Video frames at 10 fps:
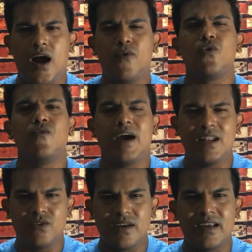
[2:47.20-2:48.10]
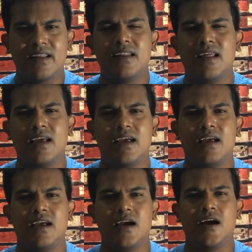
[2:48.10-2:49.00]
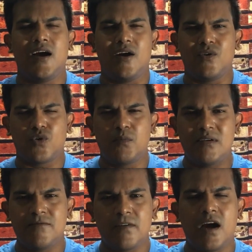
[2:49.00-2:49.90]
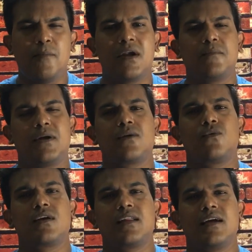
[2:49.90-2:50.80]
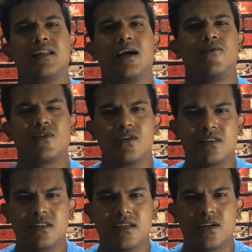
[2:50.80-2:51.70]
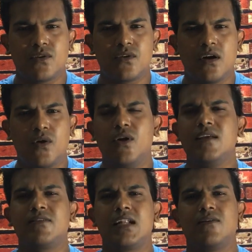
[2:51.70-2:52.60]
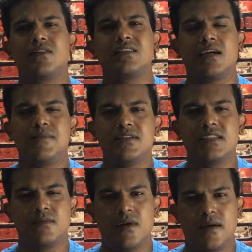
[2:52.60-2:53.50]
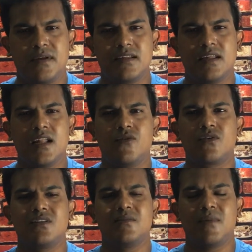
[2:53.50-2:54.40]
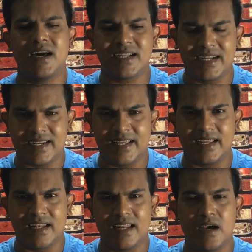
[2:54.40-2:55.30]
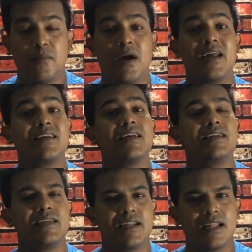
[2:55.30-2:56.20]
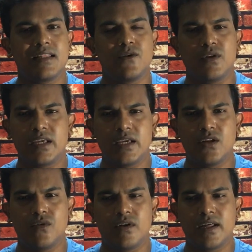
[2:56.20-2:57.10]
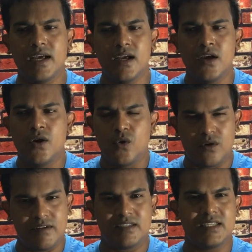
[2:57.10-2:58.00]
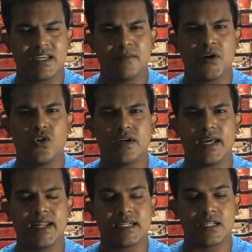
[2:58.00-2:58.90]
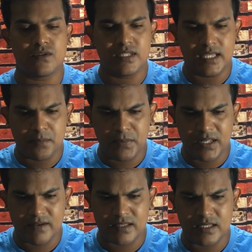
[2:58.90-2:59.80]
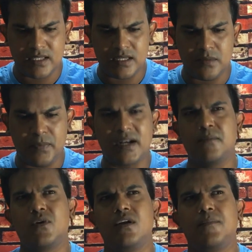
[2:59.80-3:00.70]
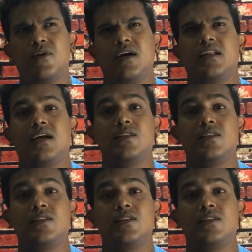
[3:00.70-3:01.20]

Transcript: அவ்வளோ வேல்யூவாக இல்லை ரொம்பவே ஃப்ளாப்பான படம் கொடுக்குறாரு அவருக்கு வந்து ஹாலிவுட்டில் வந்து தமிழ் சினிமா அப்படின்றதெல்லாம் அவருக்கு வந்து மார்க்கெட்டே இல்லை மார்க்கெட்டை இழந்த ஒரு ஹீரோவோட ஒரு வெற்றிகரமான ஒரு டேரக்டர் வந்து எப்படி வந்து படம் பண்ண போகிறாரு